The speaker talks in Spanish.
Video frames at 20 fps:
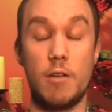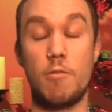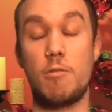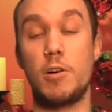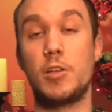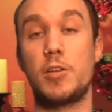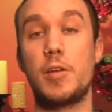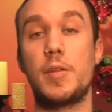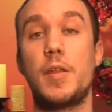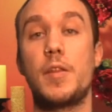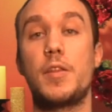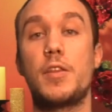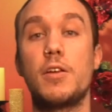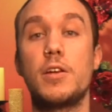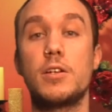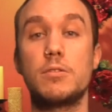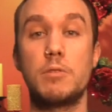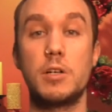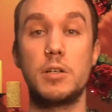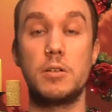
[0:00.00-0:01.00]
en cuanto a
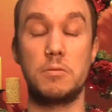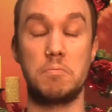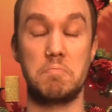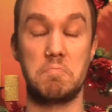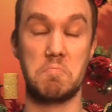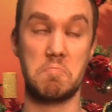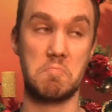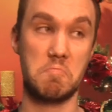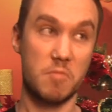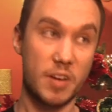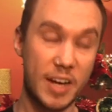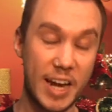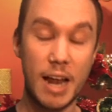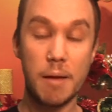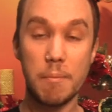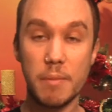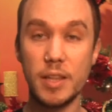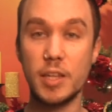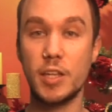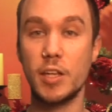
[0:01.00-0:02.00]
excepciones, bueno,
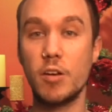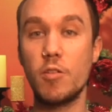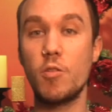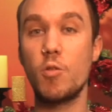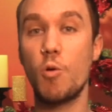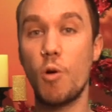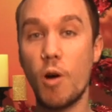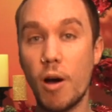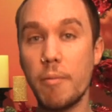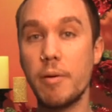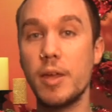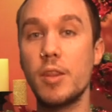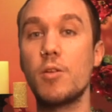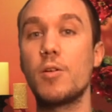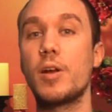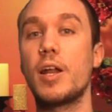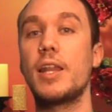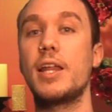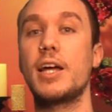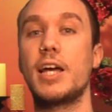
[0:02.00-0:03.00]
realmente no ha habido
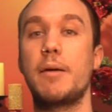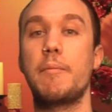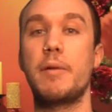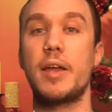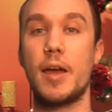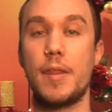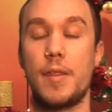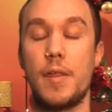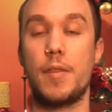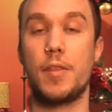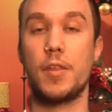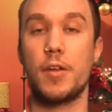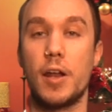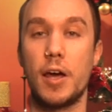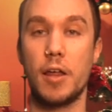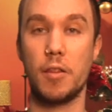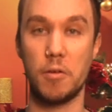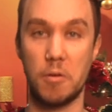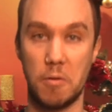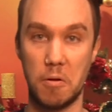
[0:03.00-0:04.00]
nada que me haya
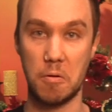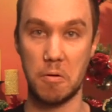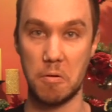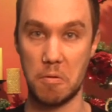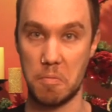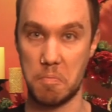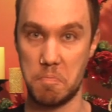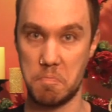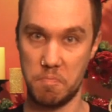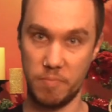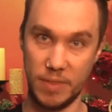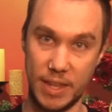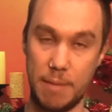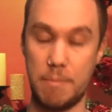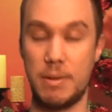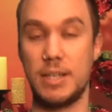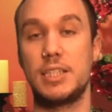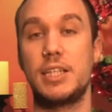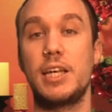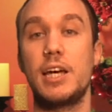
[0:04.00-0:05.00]
decepcionado
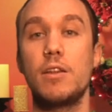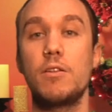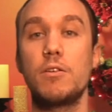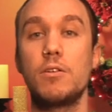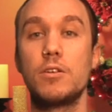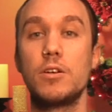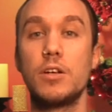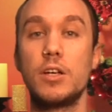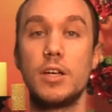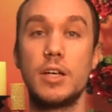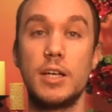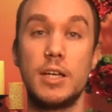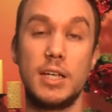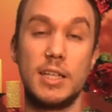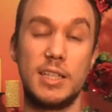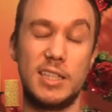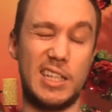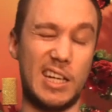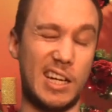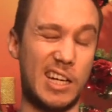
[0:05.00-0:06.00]
demasiado.
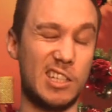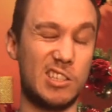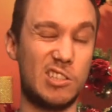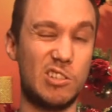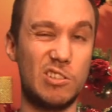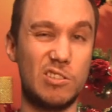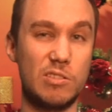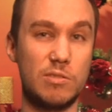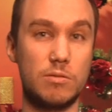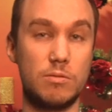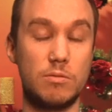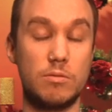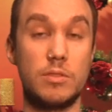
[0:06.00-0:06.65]
Si acaso